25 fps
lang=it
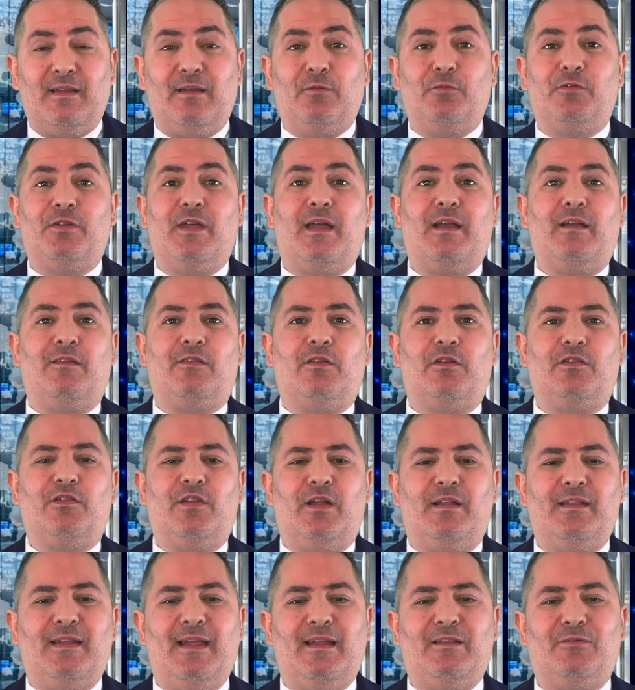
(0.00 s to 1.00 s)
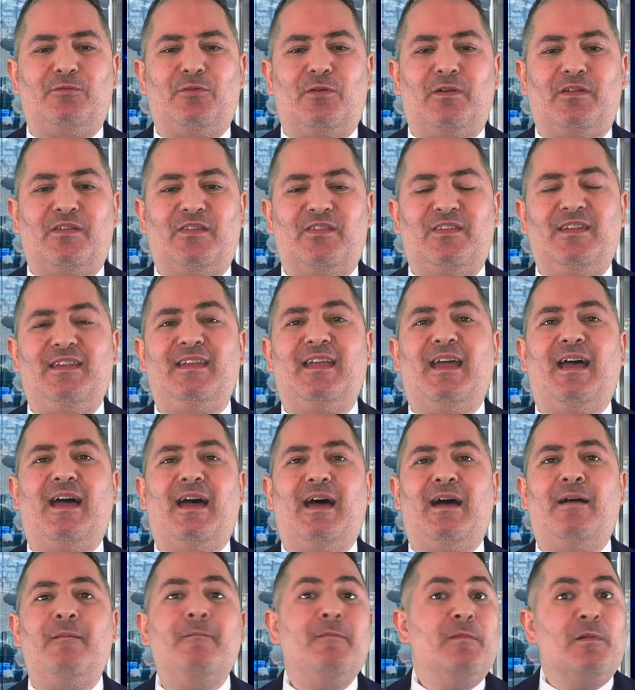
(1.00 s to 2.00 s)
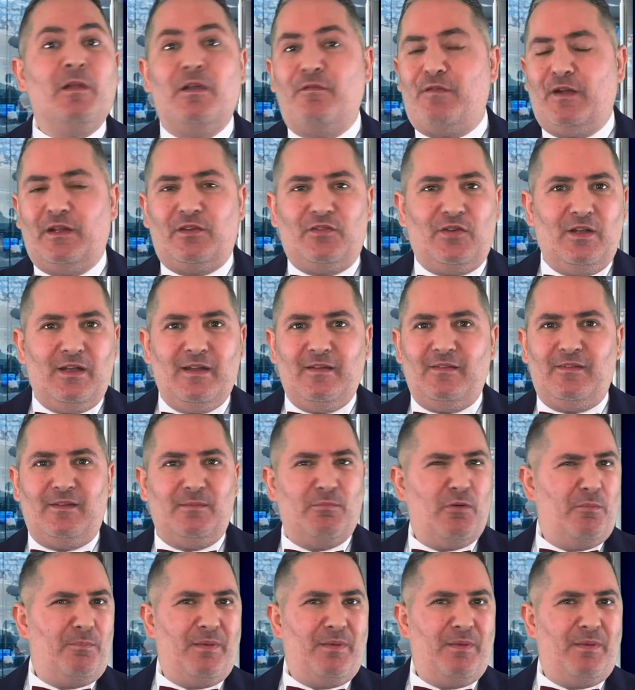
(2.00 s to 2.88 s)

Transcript: usare i social network sia facilissimo,